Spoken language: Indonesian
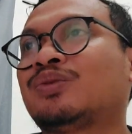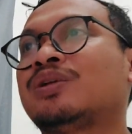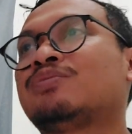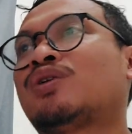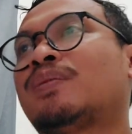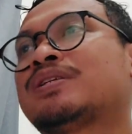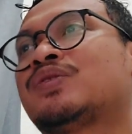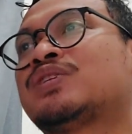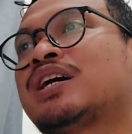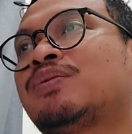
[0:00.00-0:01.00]
Tulis Muhammad
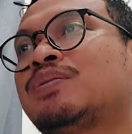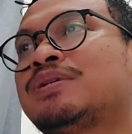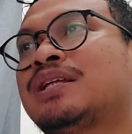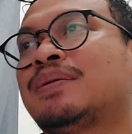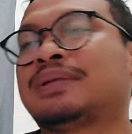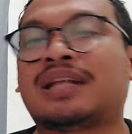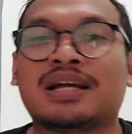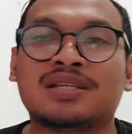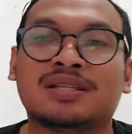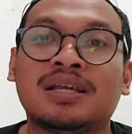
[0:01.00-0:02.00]
Sanusi yang kemudian menjadi dapat
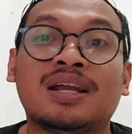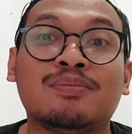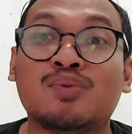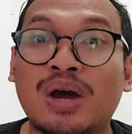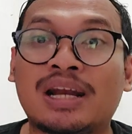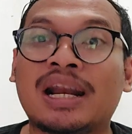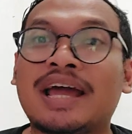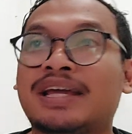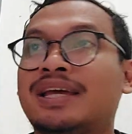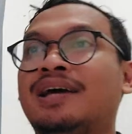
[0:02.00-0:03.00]
reaksi 3000 ribuan
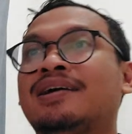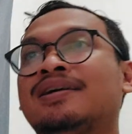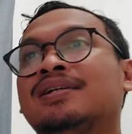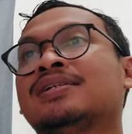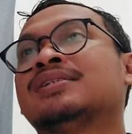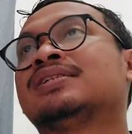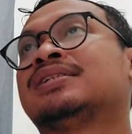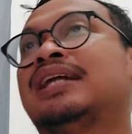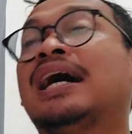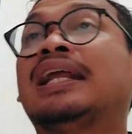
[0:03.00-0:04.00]
like ya
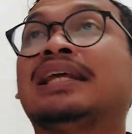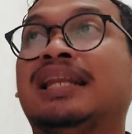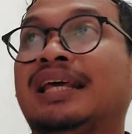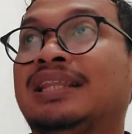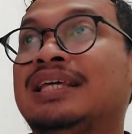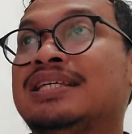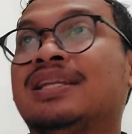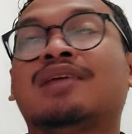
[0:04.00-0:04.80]
dari netizen.